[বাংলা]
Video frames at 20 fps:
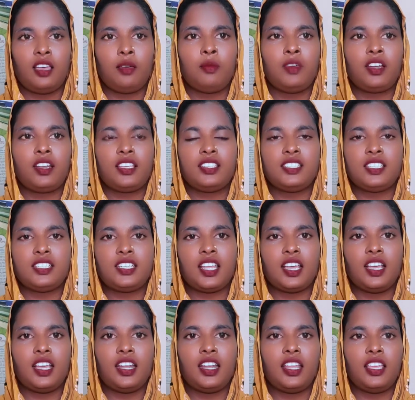আমার কাছে
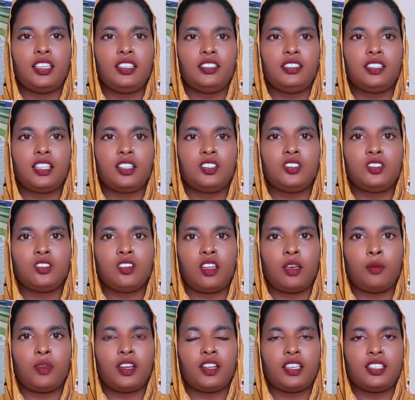টাকা নাই তার জন্য
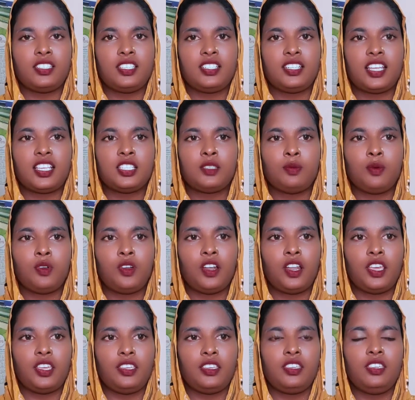আমার কাছে টাচ ফোন
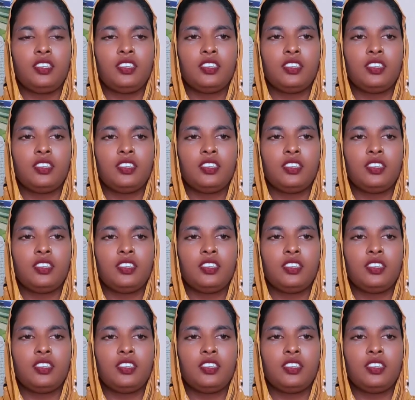নাই